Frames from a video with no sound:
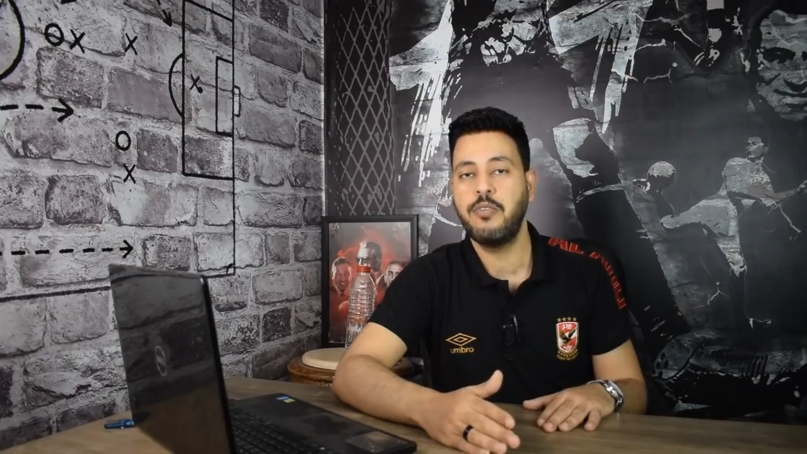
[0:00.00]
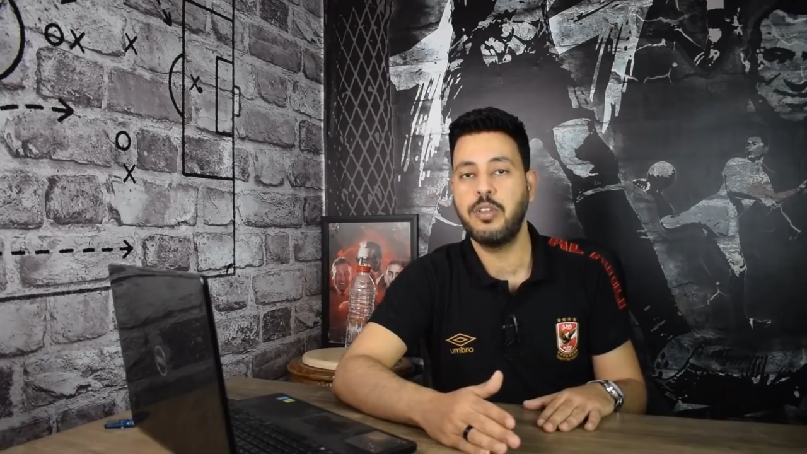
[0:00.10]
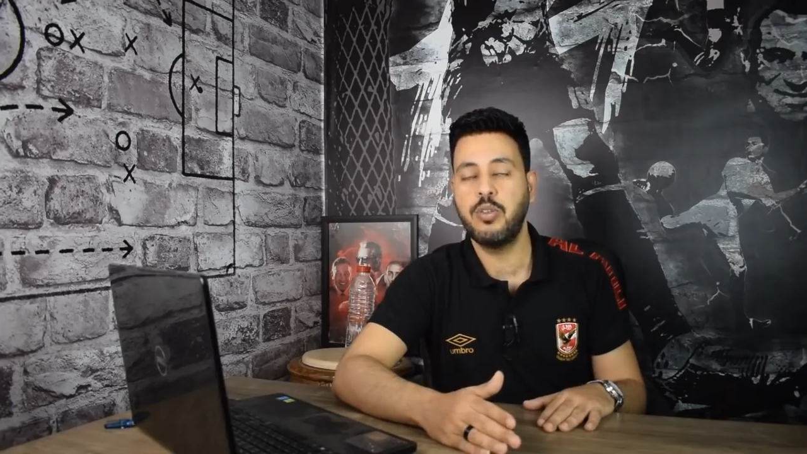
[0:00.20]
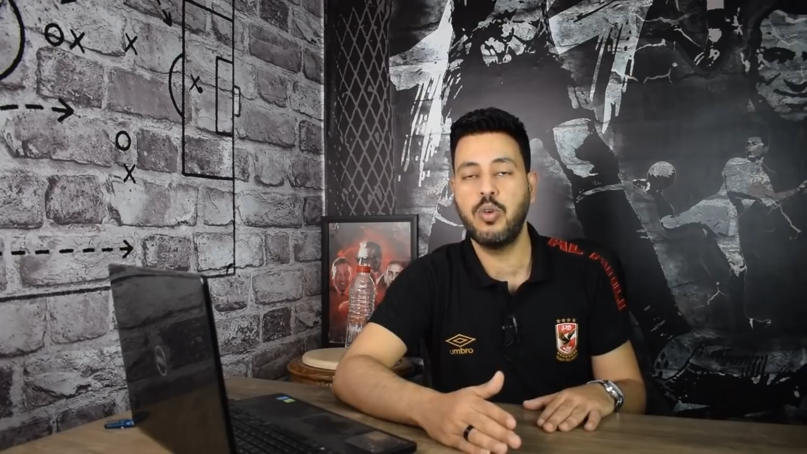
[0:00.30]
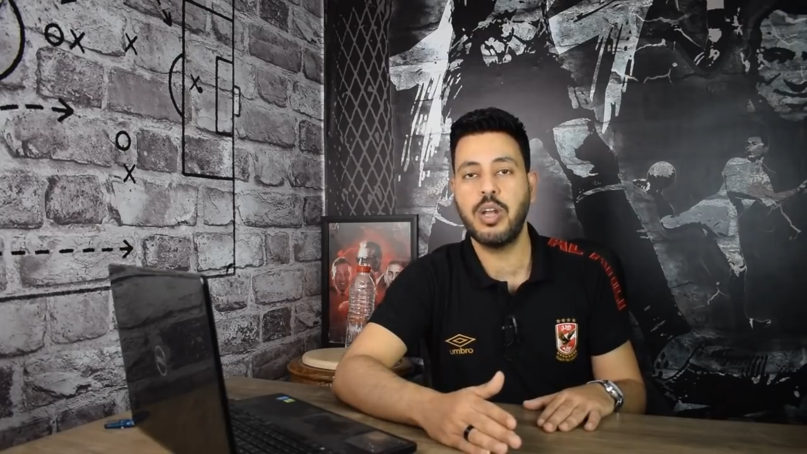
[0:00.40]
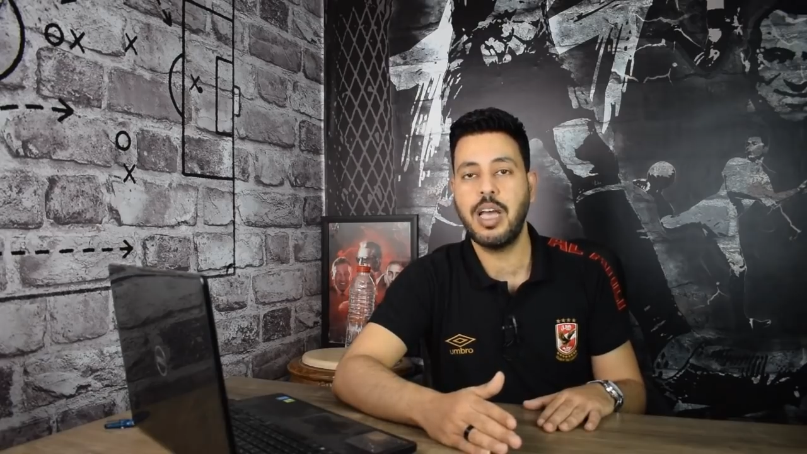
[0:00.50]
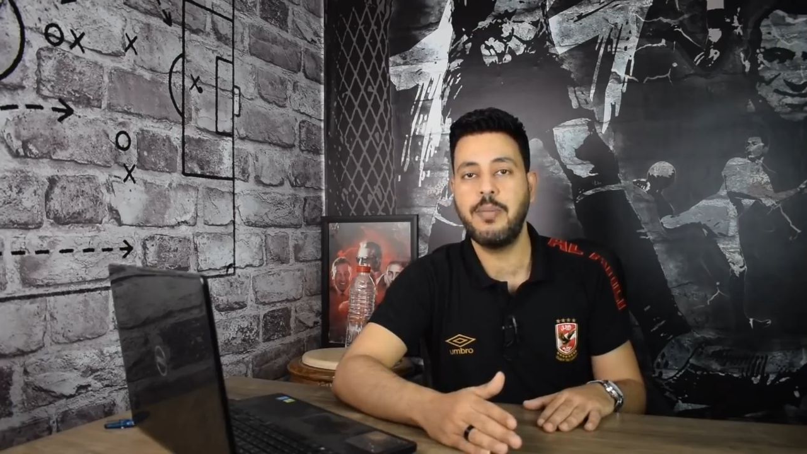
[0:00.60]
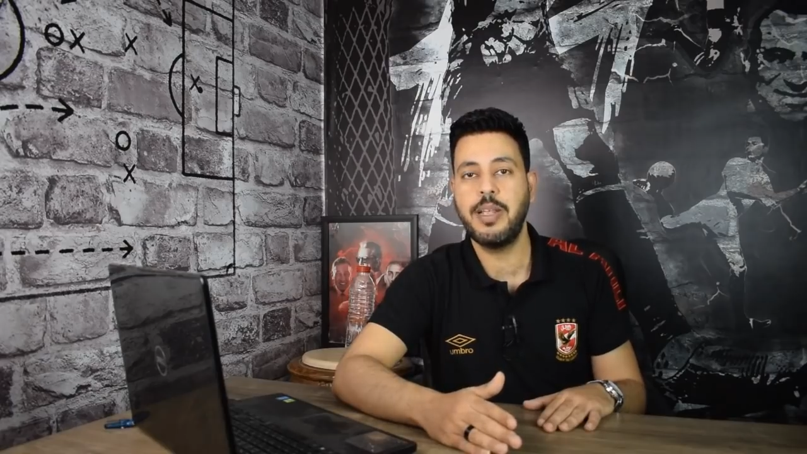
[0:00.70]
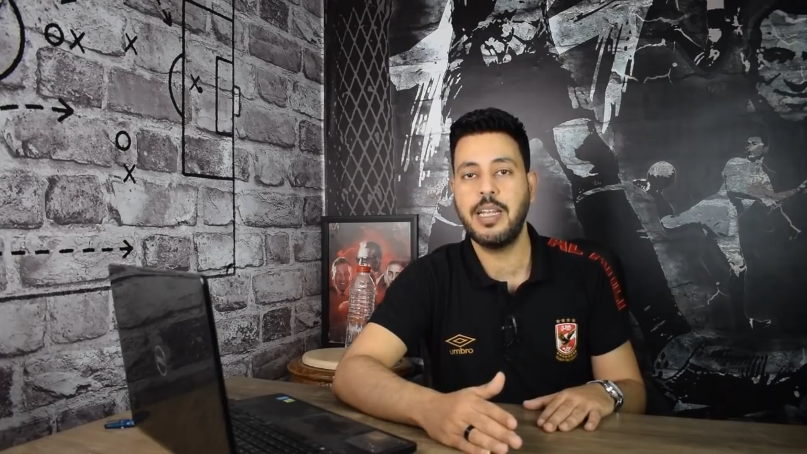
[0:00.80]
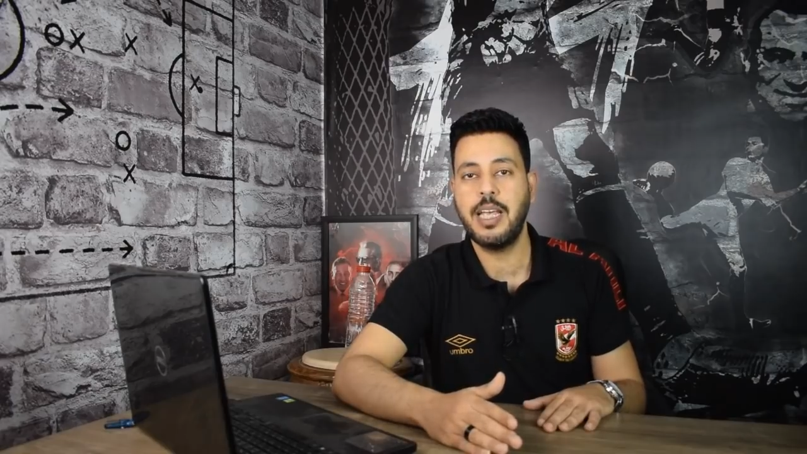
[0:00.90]
في الدور
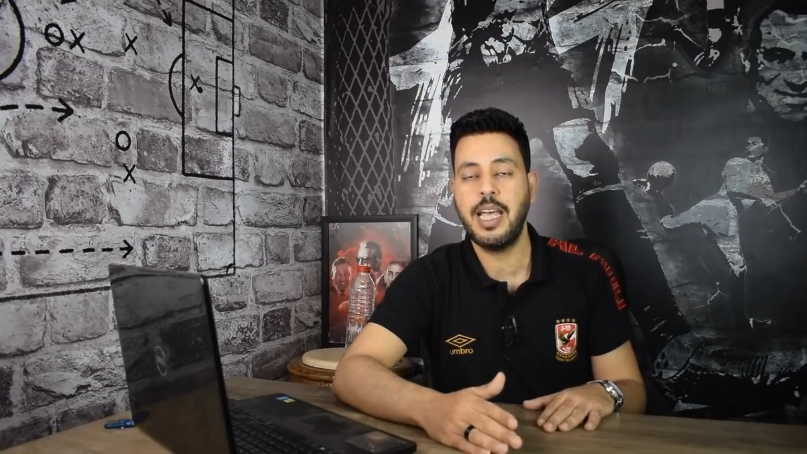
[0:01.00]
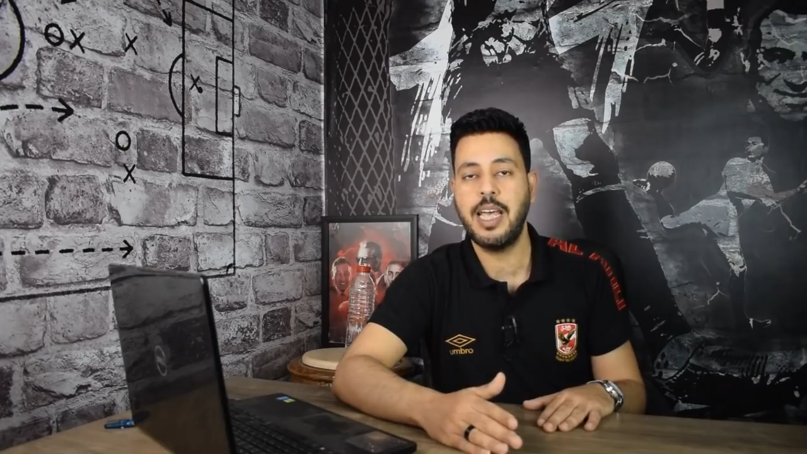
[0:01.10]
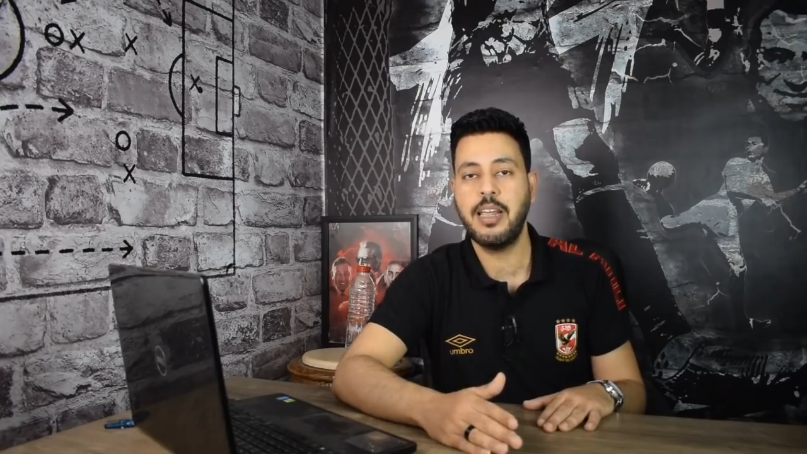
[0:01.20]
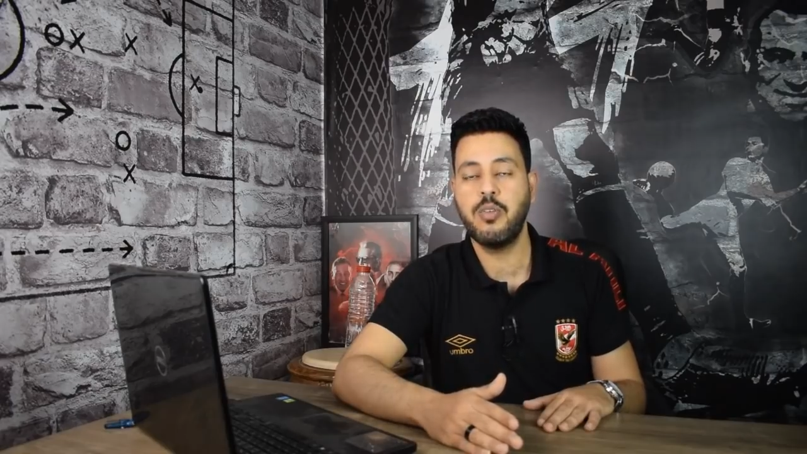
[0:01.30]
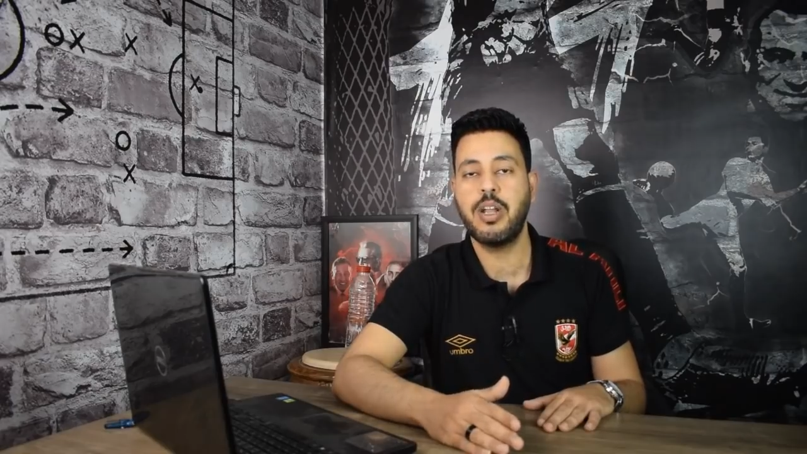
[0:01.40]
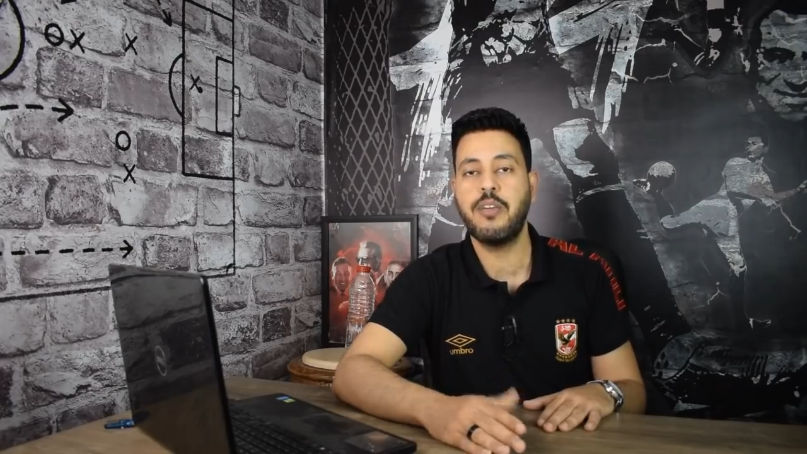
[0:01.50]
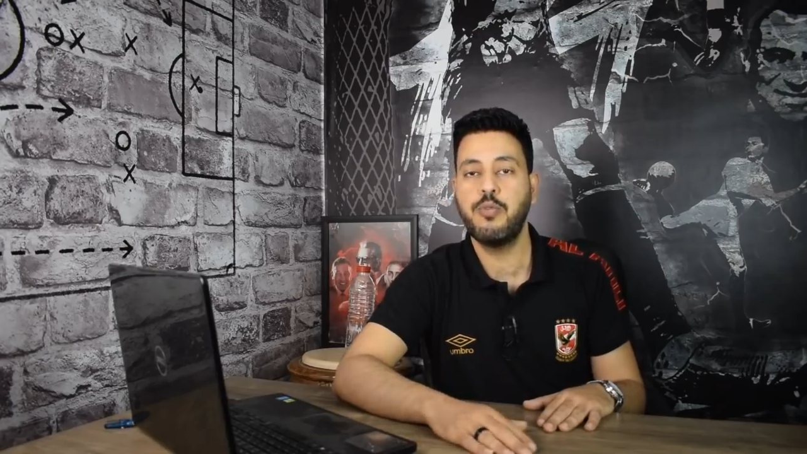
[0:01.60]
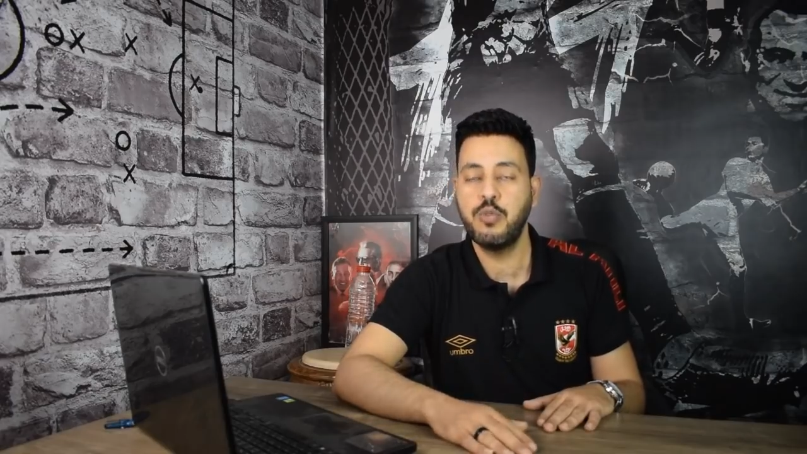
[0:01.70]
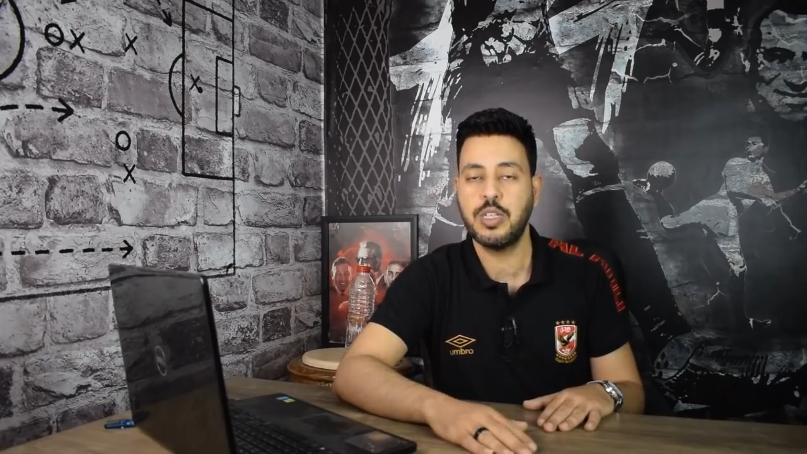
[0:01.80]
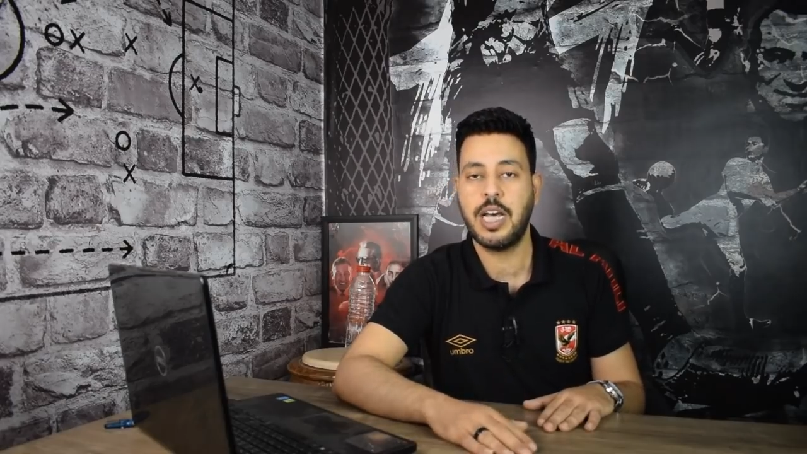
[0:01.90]
قبل النهائي
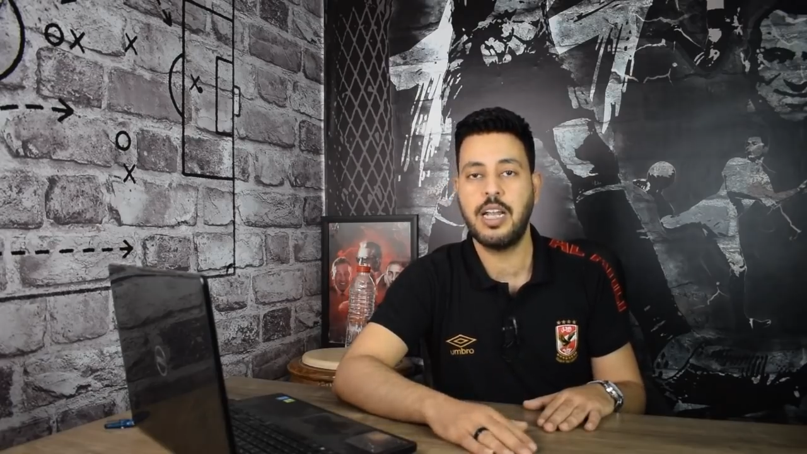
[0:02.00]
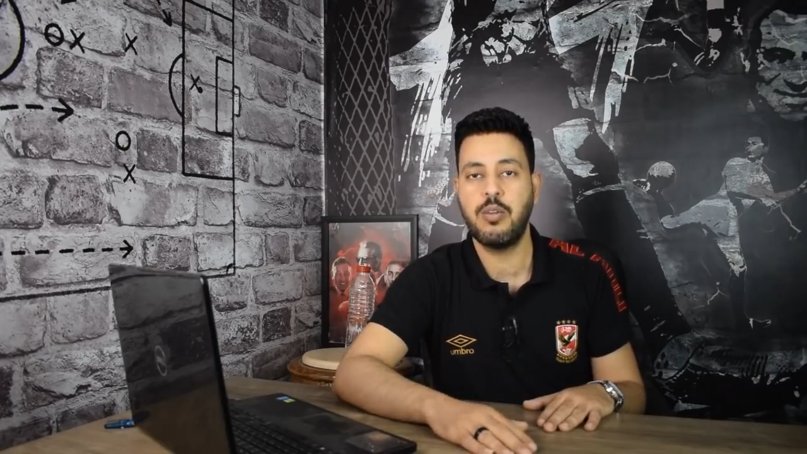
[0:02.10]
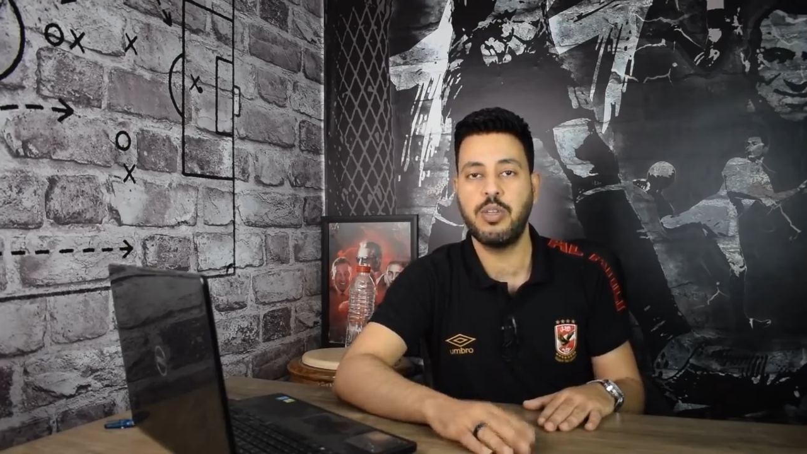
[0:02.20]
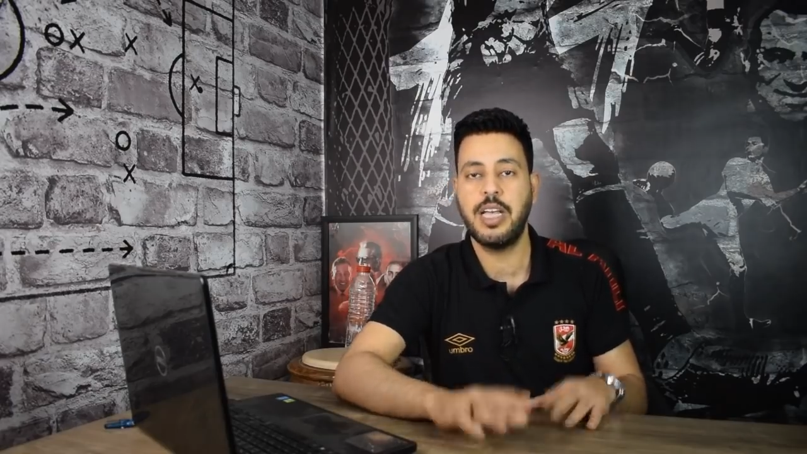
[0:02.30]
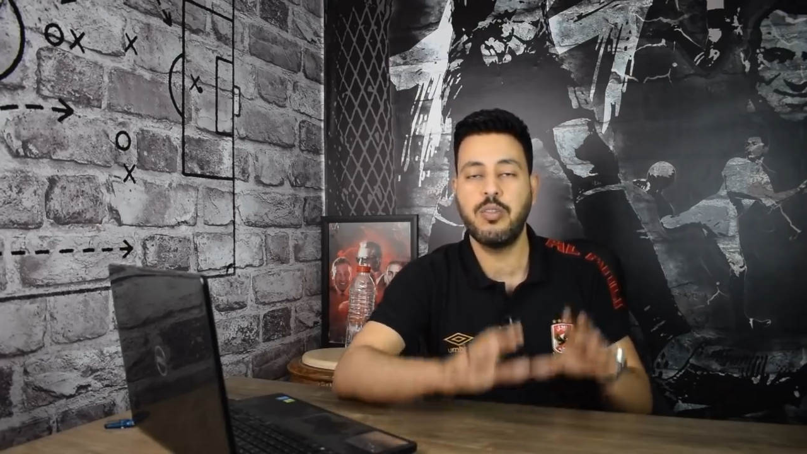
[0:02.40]
ونفوز على الوداد